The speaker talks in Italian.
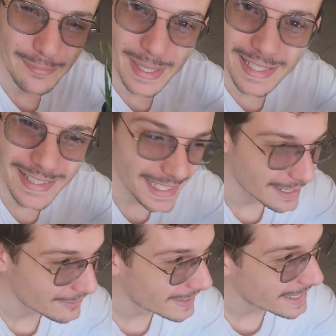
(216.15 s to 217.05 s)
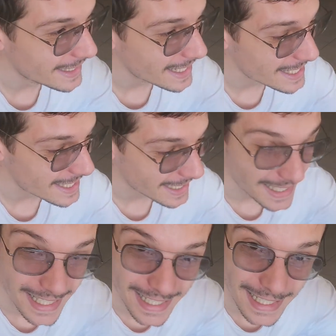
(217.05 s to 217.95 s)
piantina fantastica
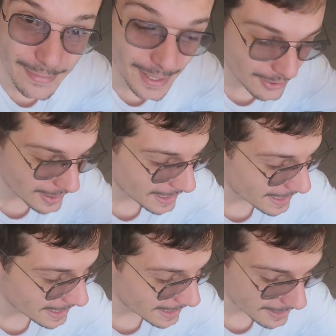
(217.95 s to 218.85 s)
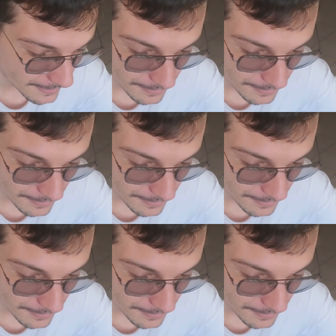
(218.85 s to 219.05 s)
di arredamento dell'IKEA.